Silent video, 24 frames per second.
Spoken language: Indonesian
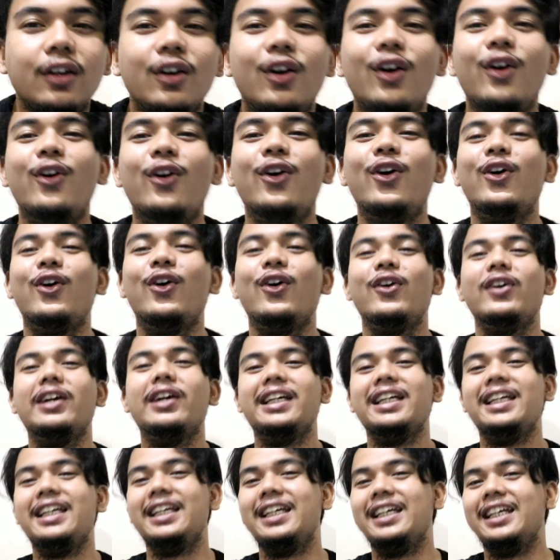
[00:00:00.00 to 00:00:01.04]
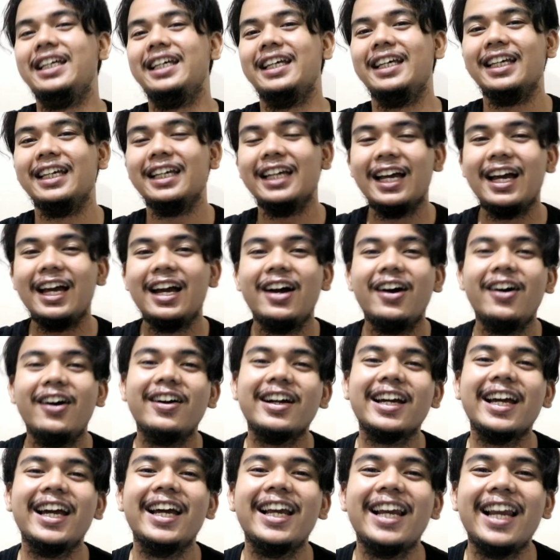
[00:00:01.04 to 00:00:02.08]
Yo, i.
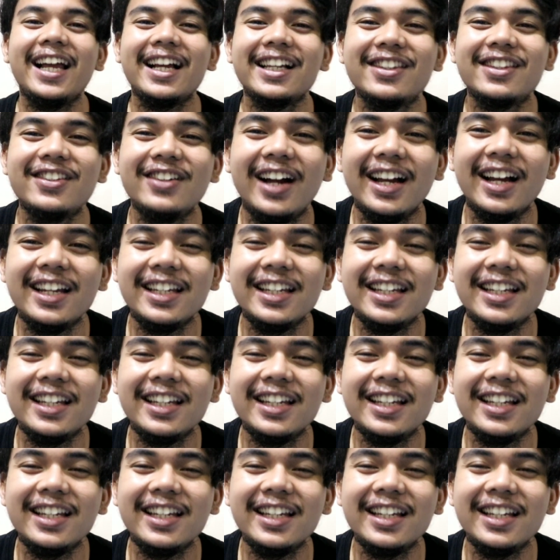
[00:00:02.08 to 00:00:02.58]
Oke, langsung